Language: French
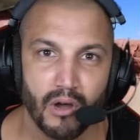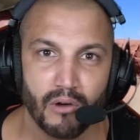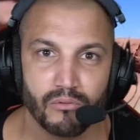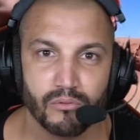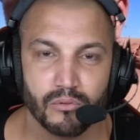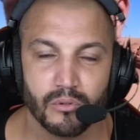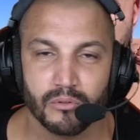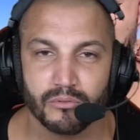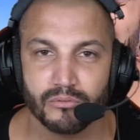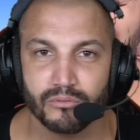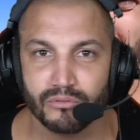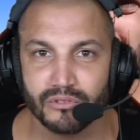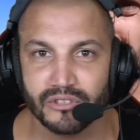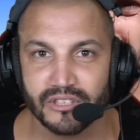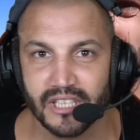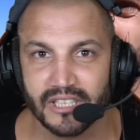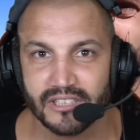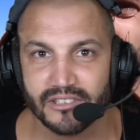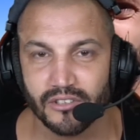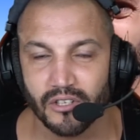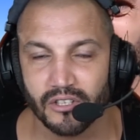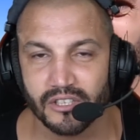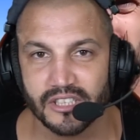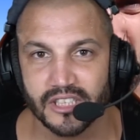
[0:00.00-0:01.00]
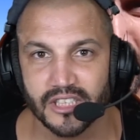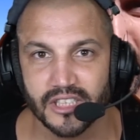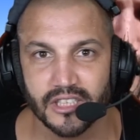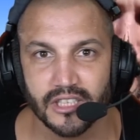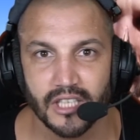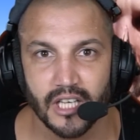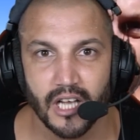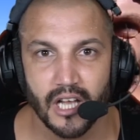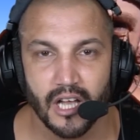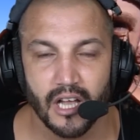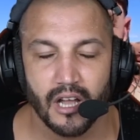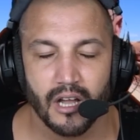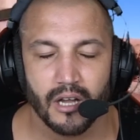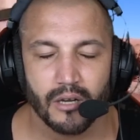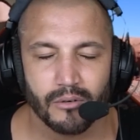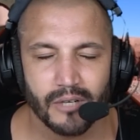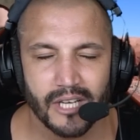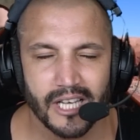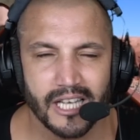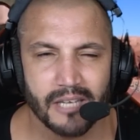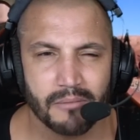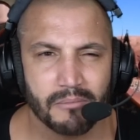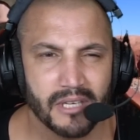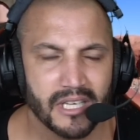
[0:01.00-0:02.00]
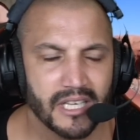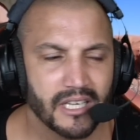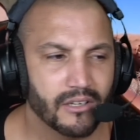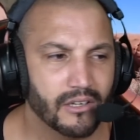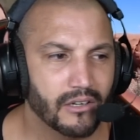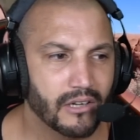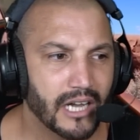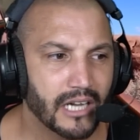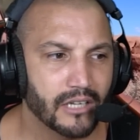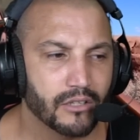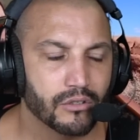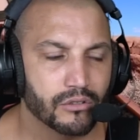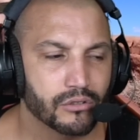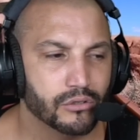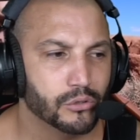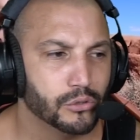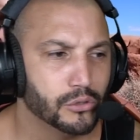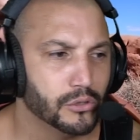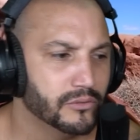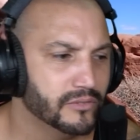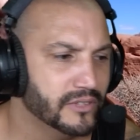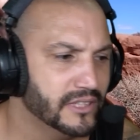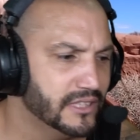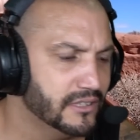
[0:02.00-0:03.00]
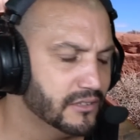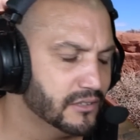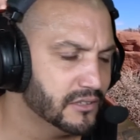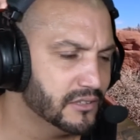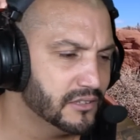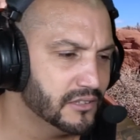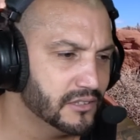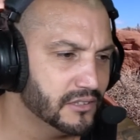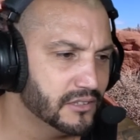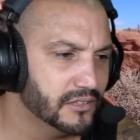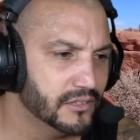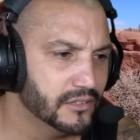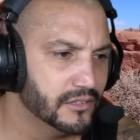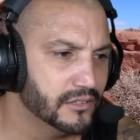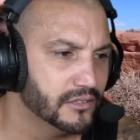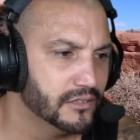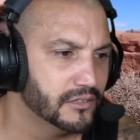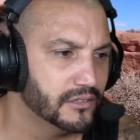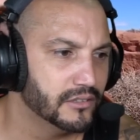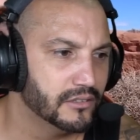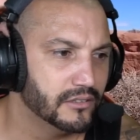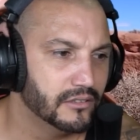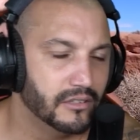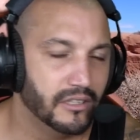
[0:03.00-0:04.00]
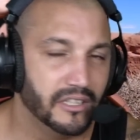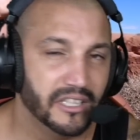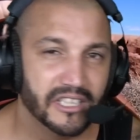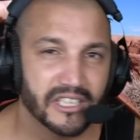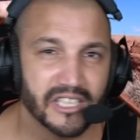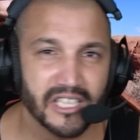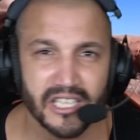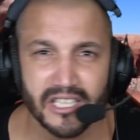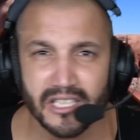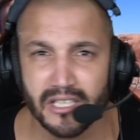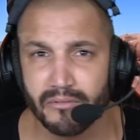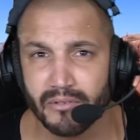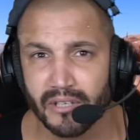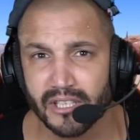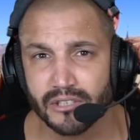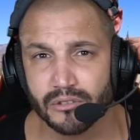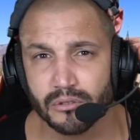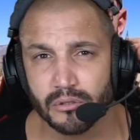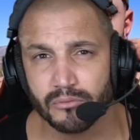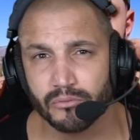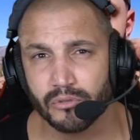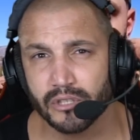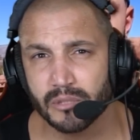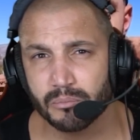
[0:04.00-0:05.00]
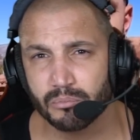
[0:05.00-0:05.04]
où on vous a sorti Ouais, mais euh, à cause du Covid, les délais de livraison vont être